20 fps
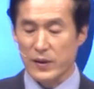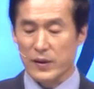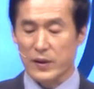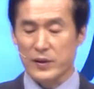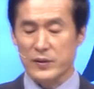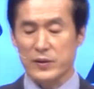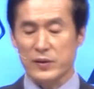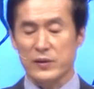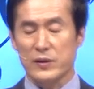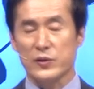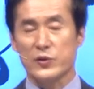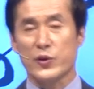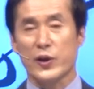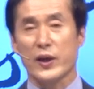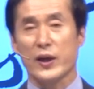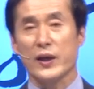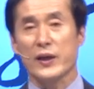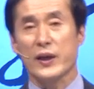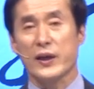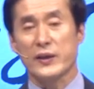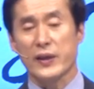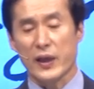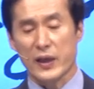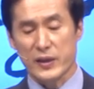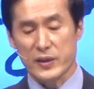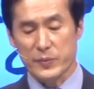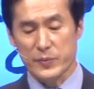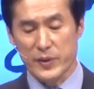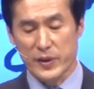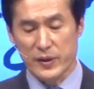그래서 그 죄가
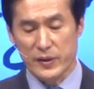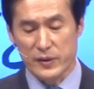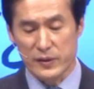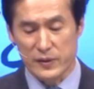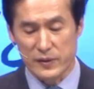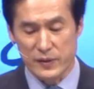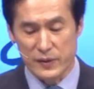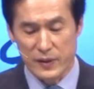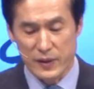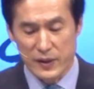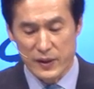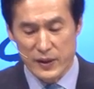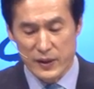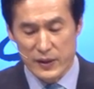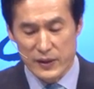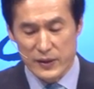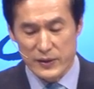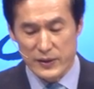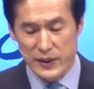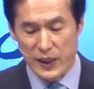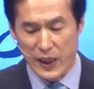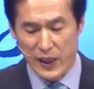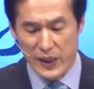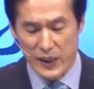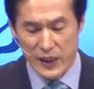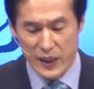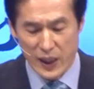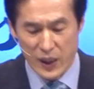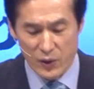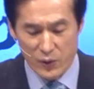깨달아지면은
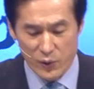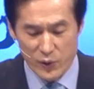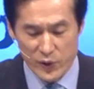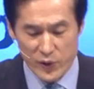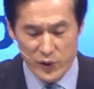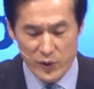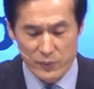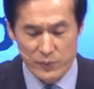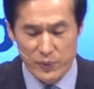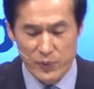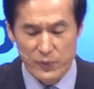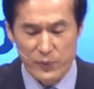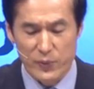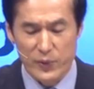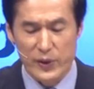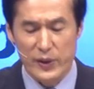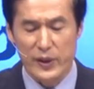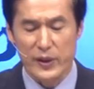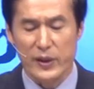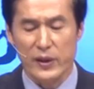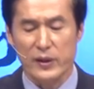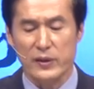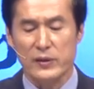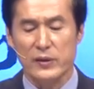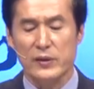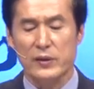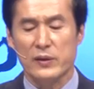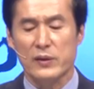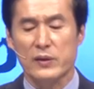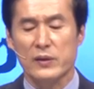자기가 오히려 부모에게
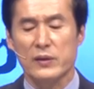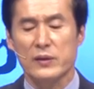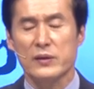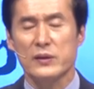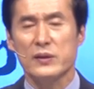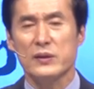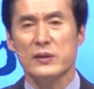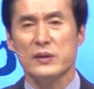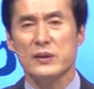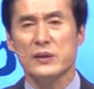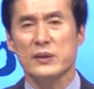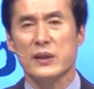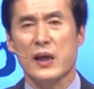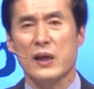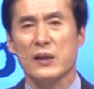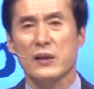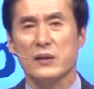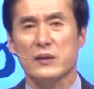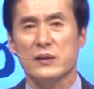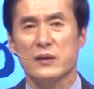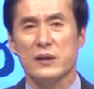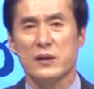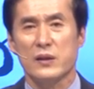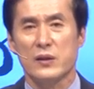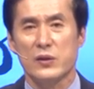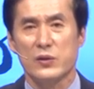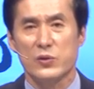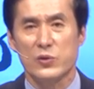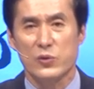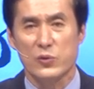큰
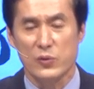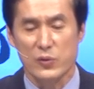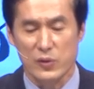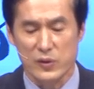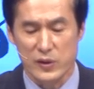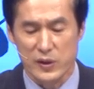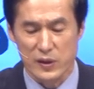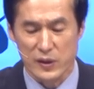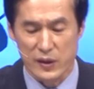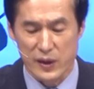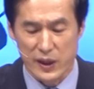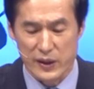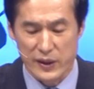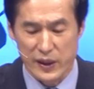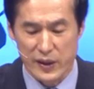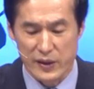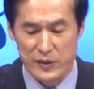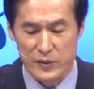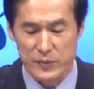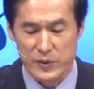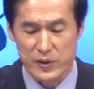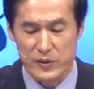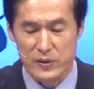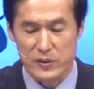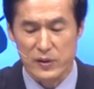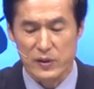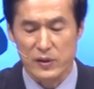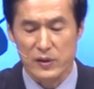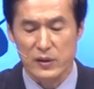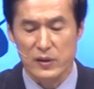상처를 준 것이
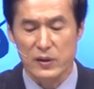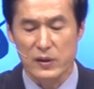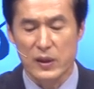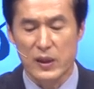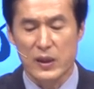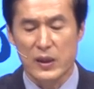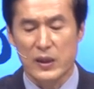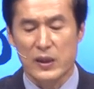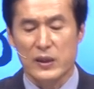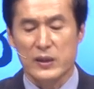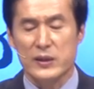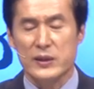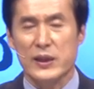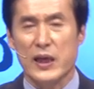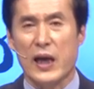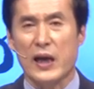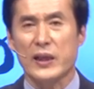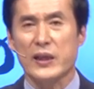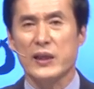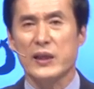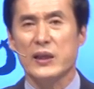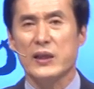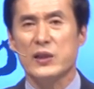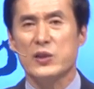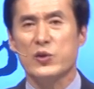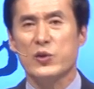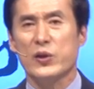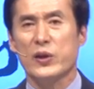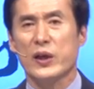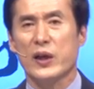깨달아지면서 자기
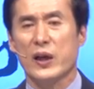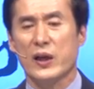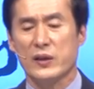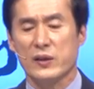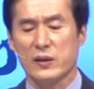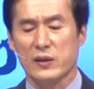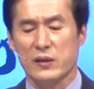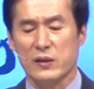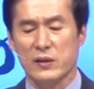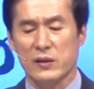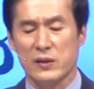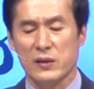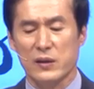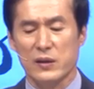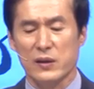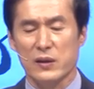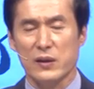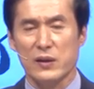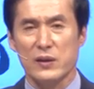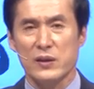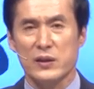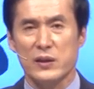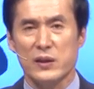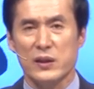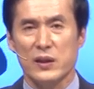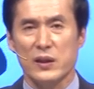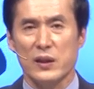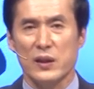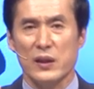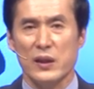죄가 더 큰
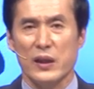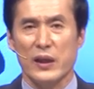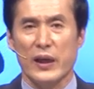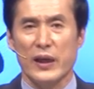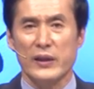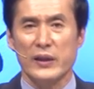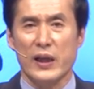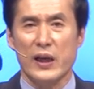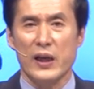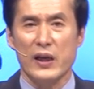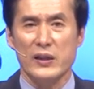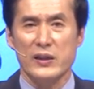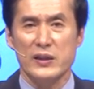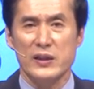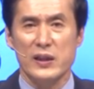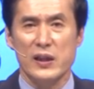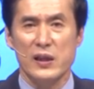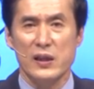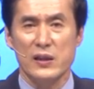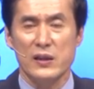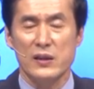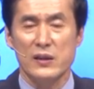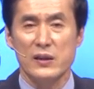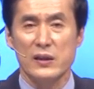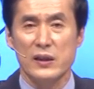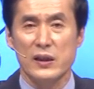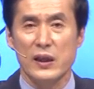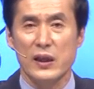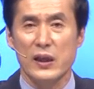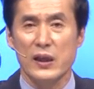것이 깨달아질
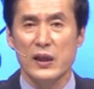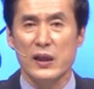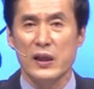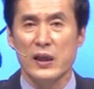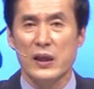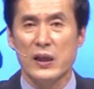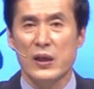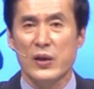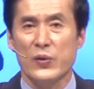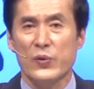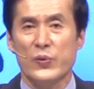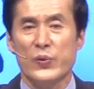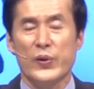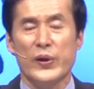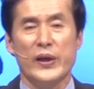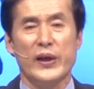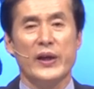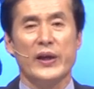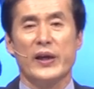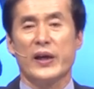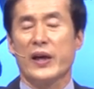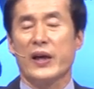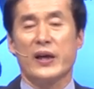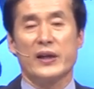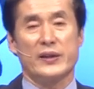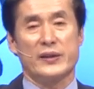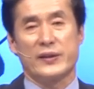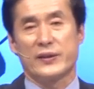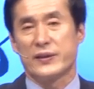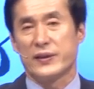그때
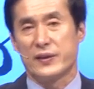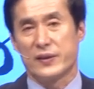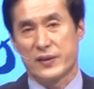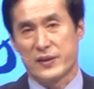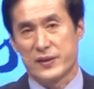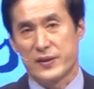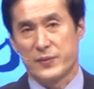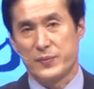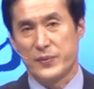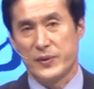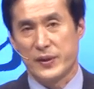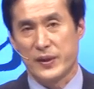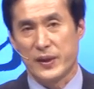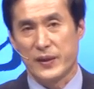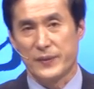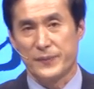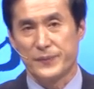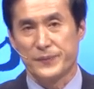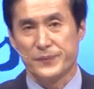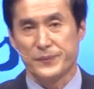회개가 터지는 것입니다.